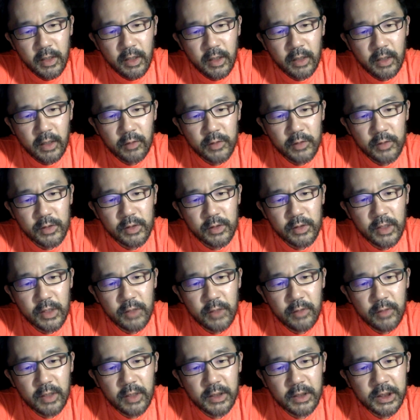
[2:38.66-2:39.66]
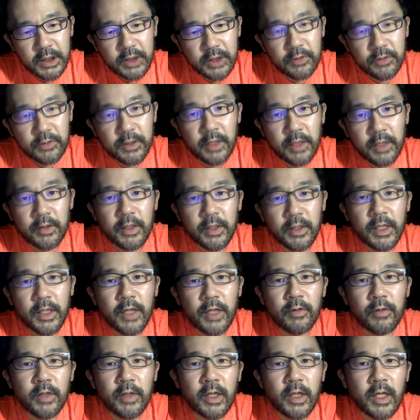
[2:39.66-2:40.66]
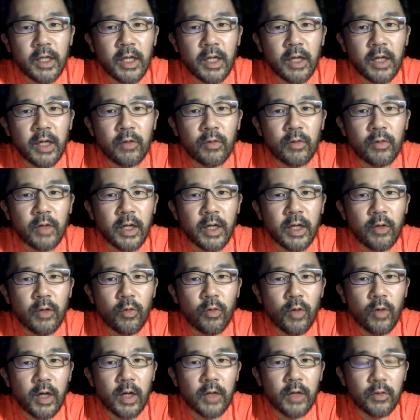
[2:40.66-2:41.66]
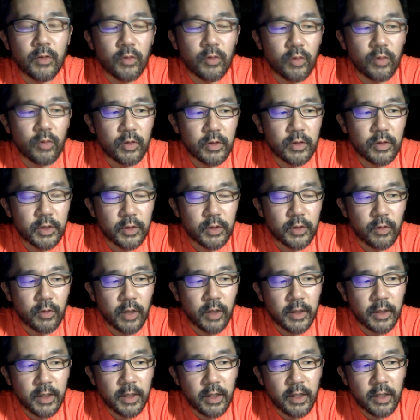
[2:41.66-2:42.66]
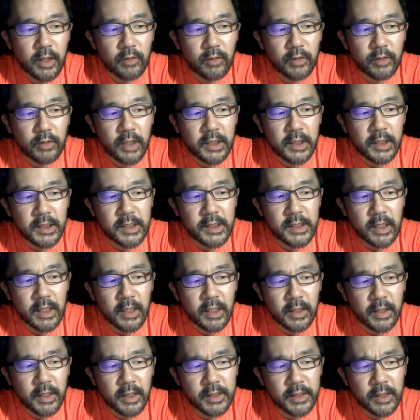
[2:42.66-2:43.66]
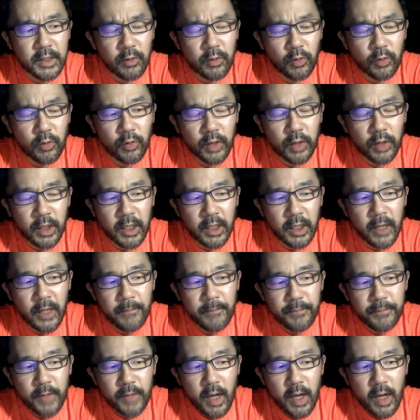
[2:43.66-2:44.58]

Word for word: あの、杉浦中根っていうね、あの、外交官の人がいてね、あの、第二次世界大戦の時に、